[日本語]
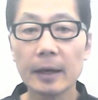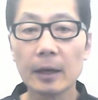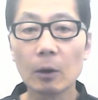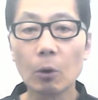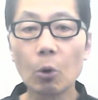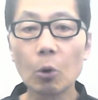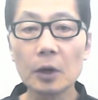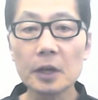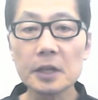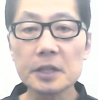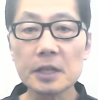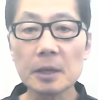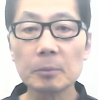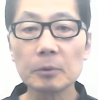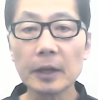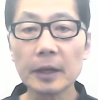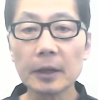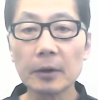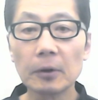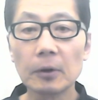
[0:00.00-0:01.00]
高齢者
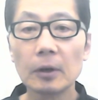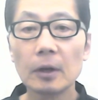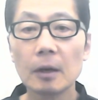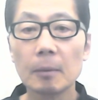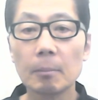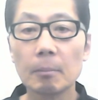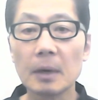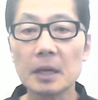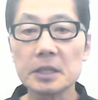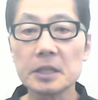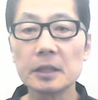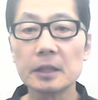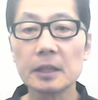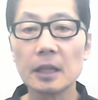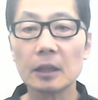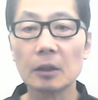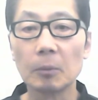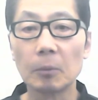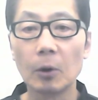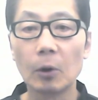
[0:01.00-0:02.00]
向けのマシン
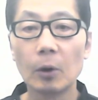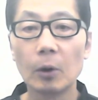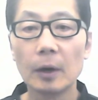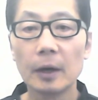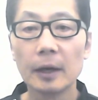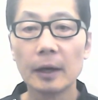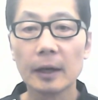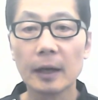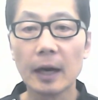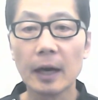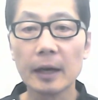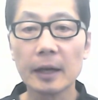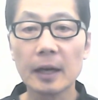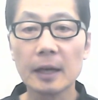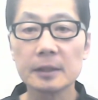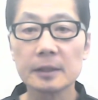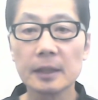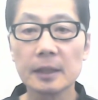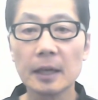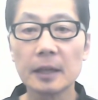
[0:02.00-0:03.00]
なども開
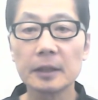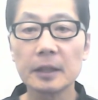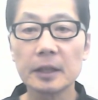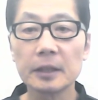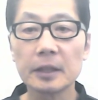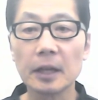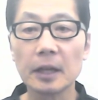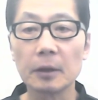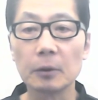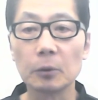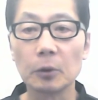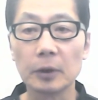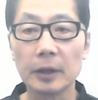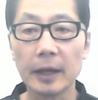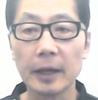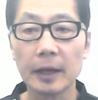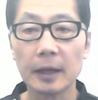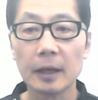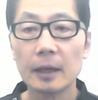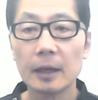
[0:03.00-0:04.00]
発されてきているの
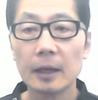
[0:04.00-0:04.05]
で、